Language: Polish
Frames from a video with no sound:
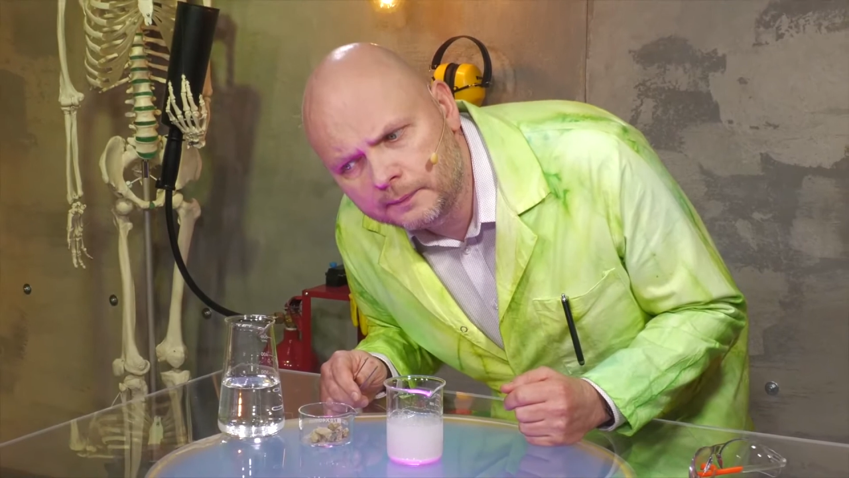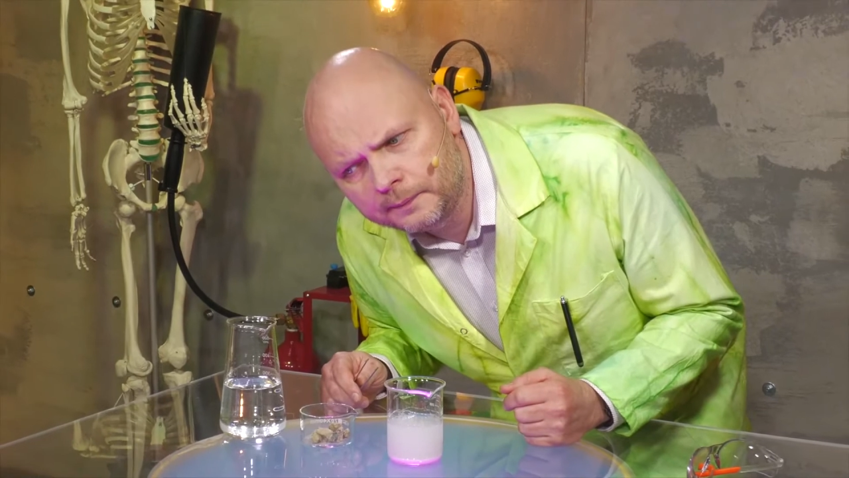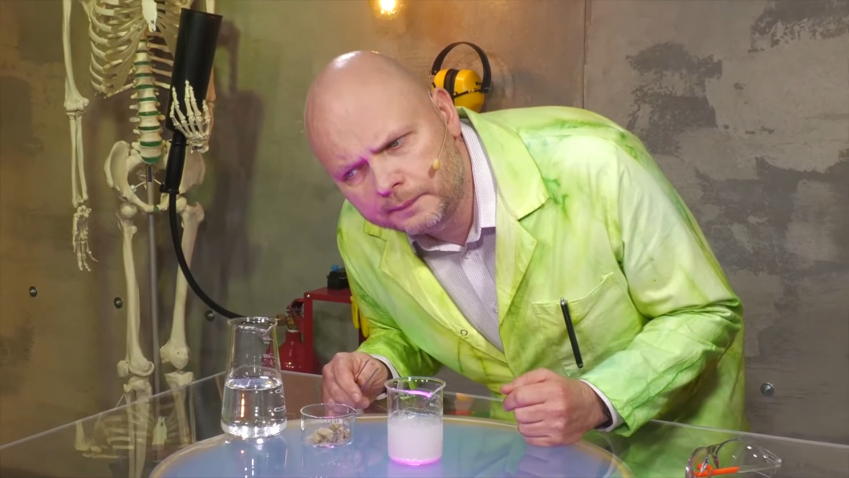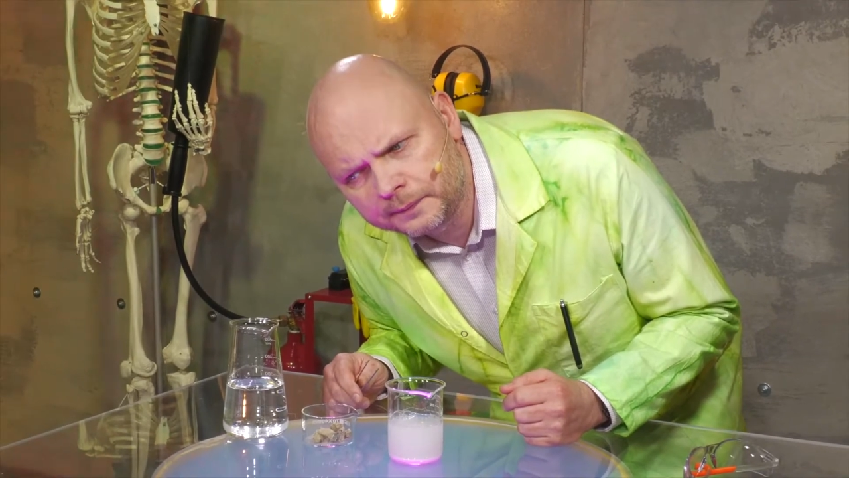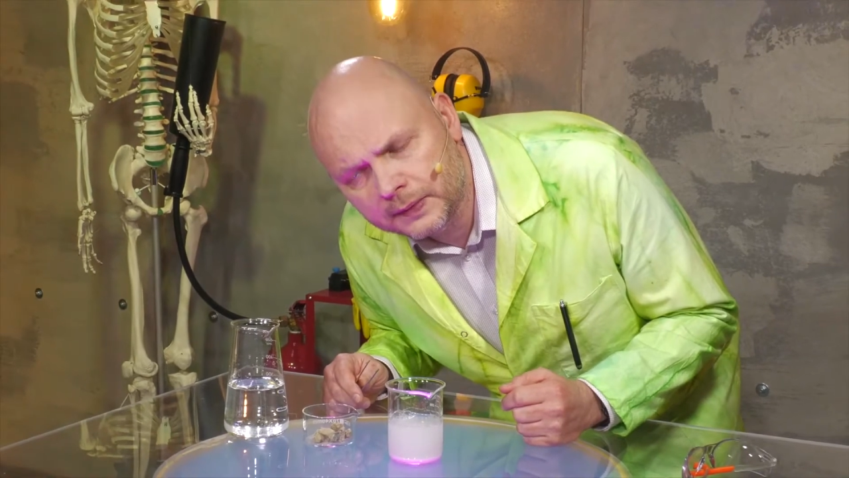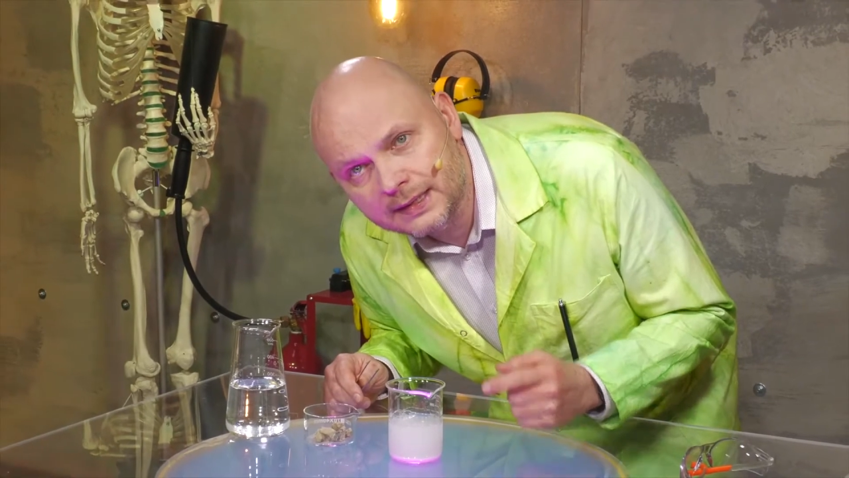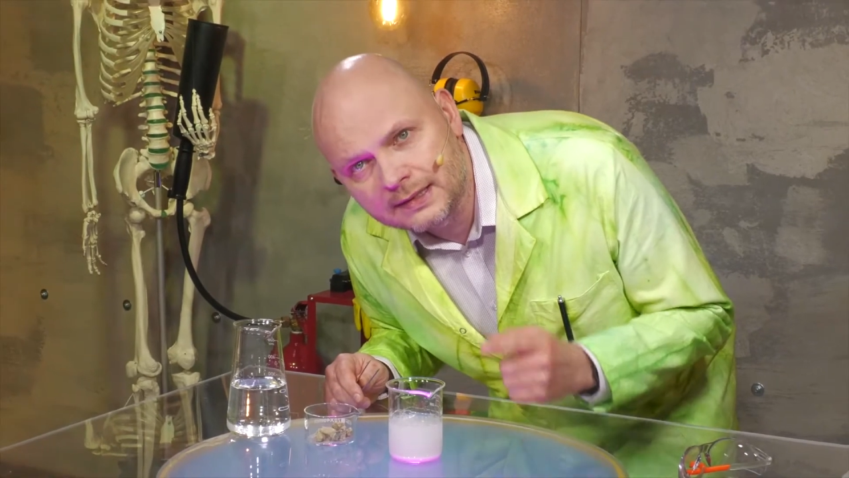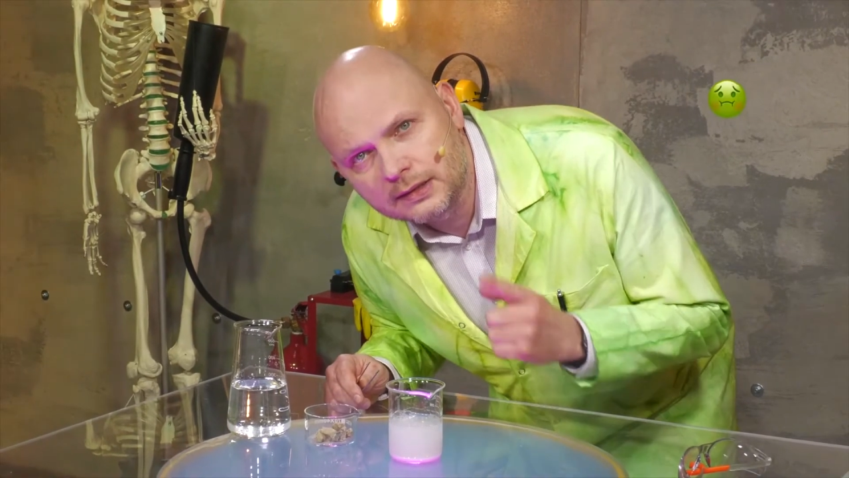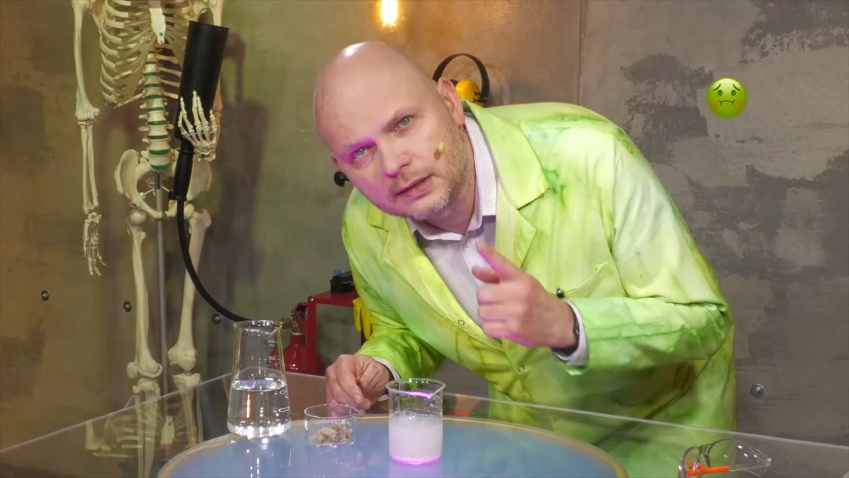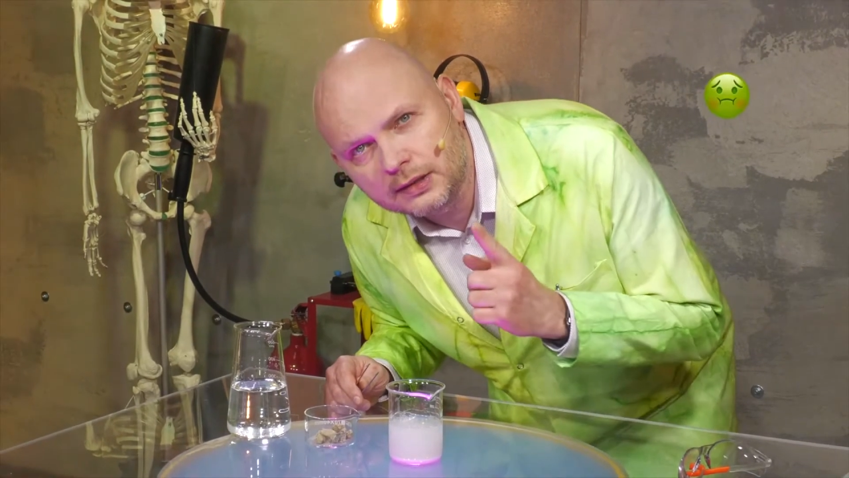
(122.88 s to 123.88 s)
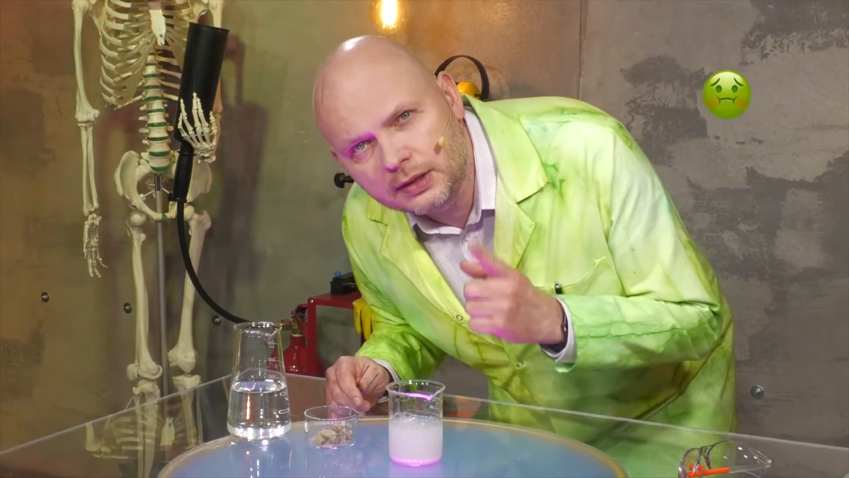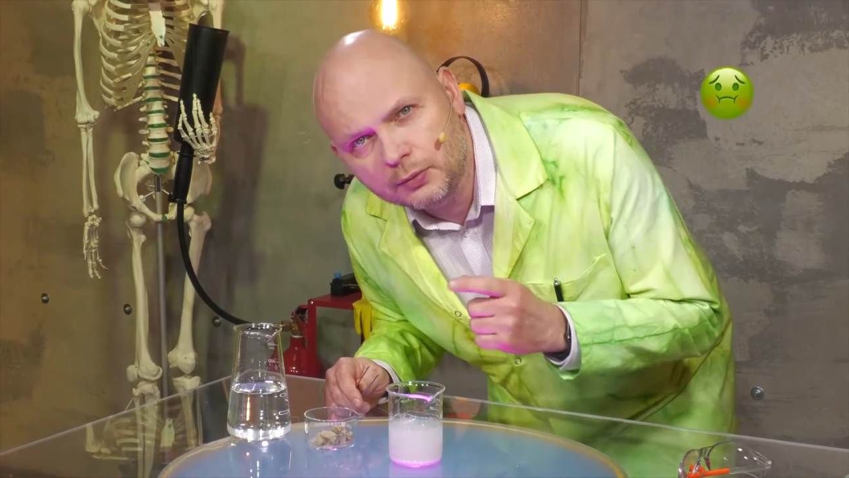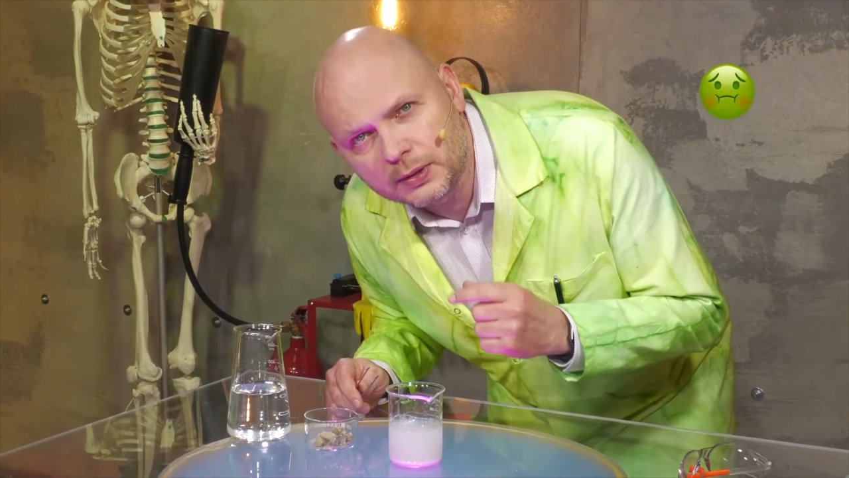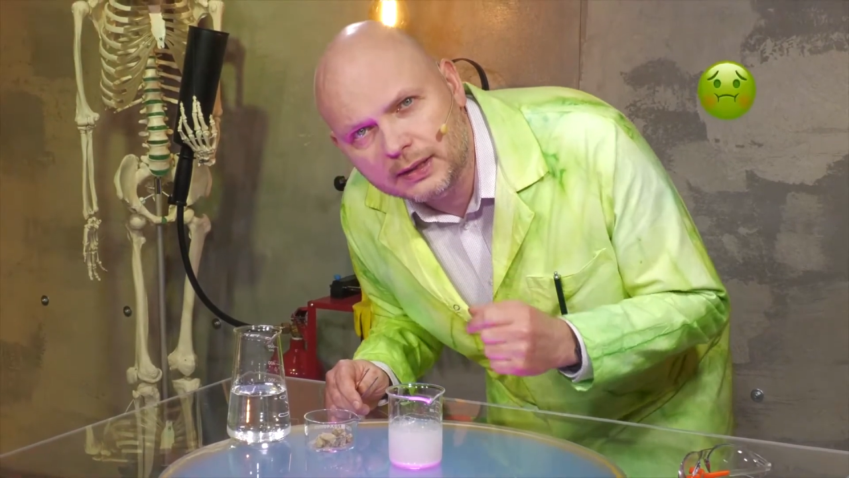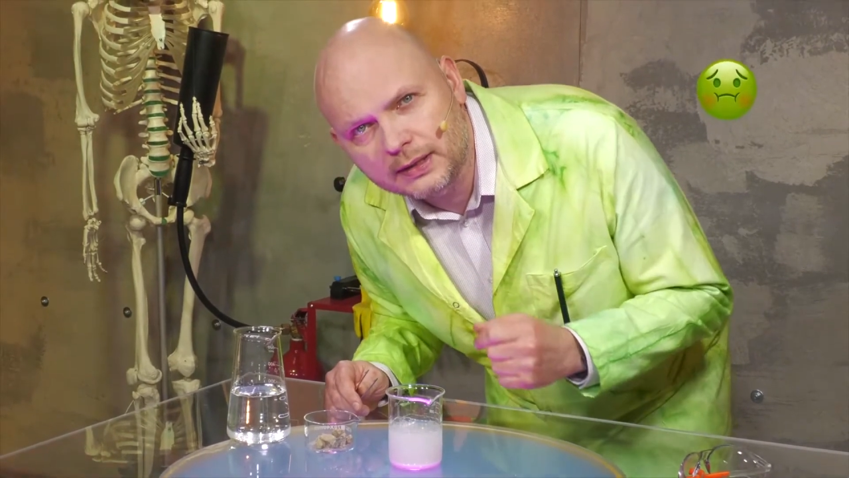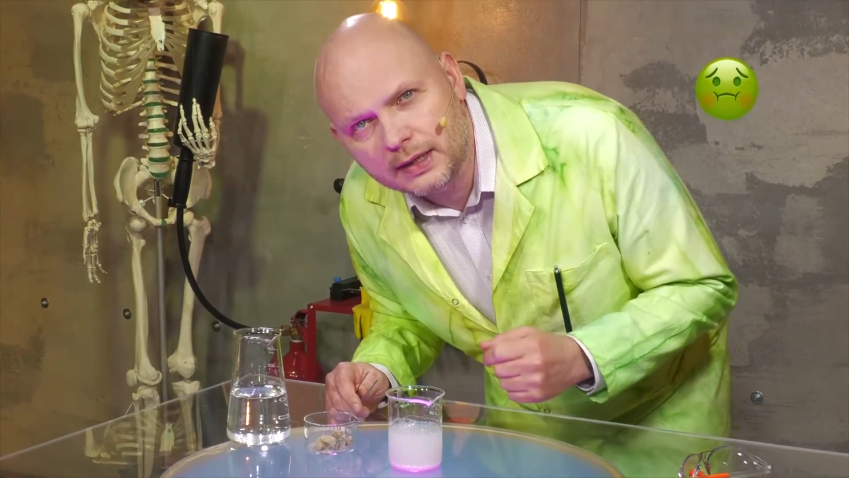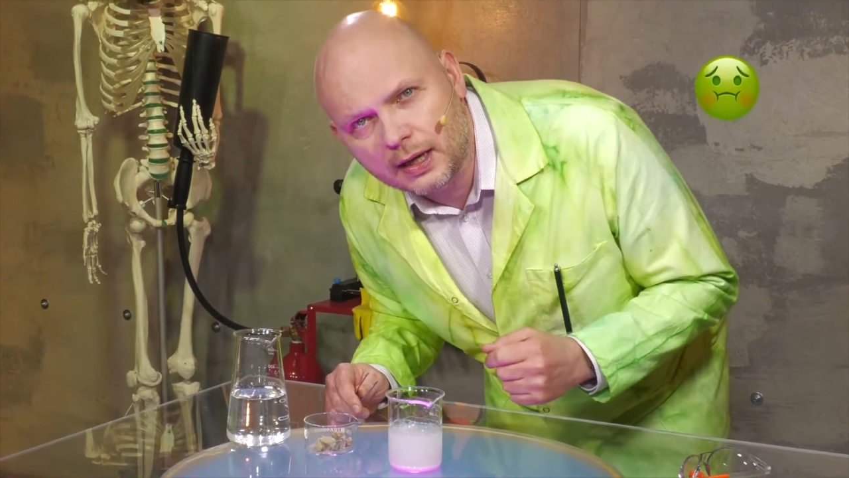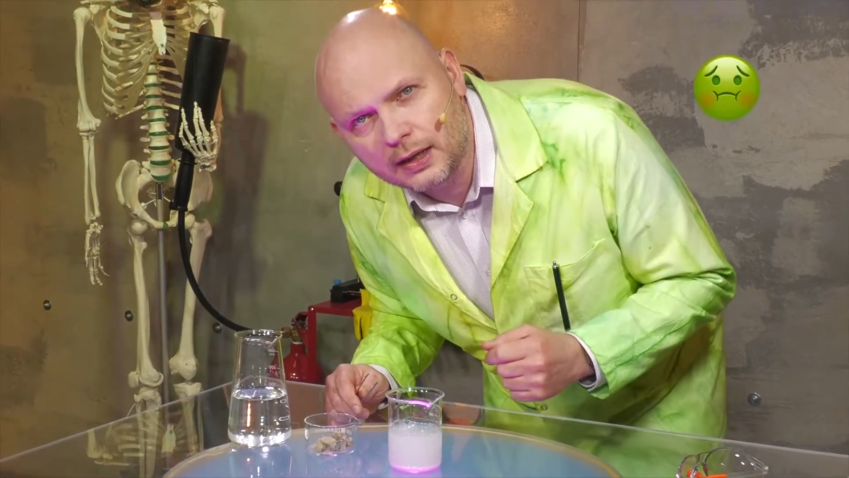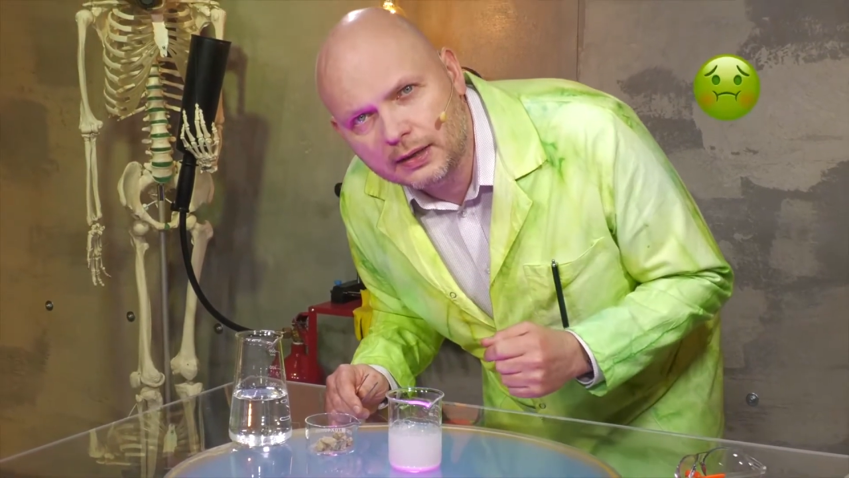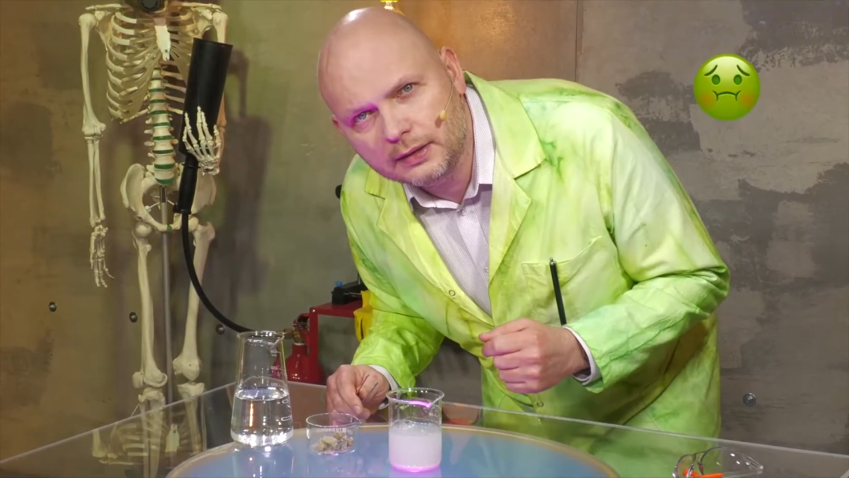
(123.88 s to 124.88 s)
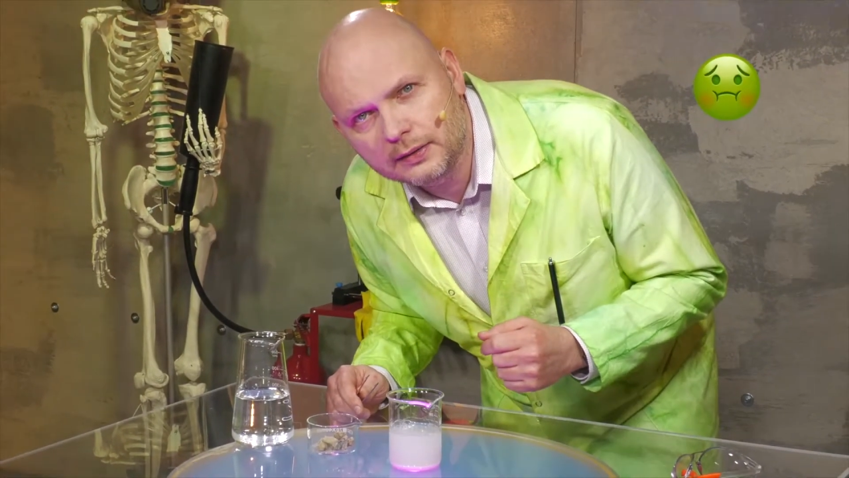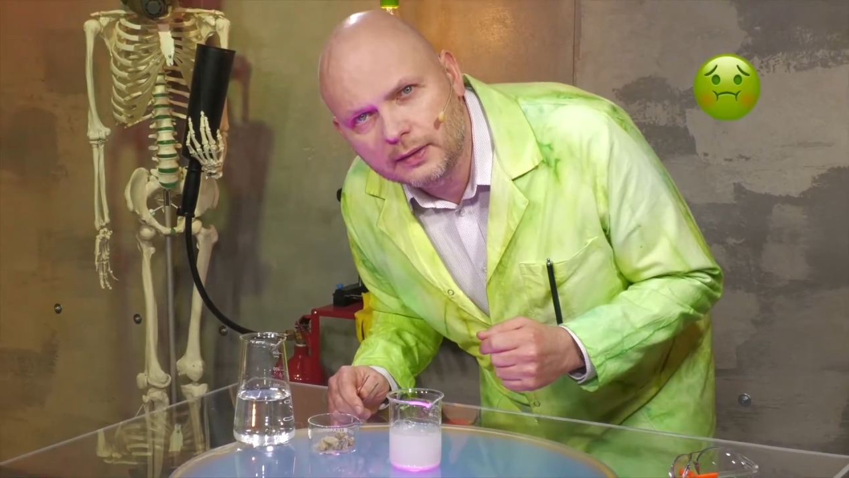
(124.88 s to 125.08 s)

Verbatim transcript: hmm, zgniłych jaj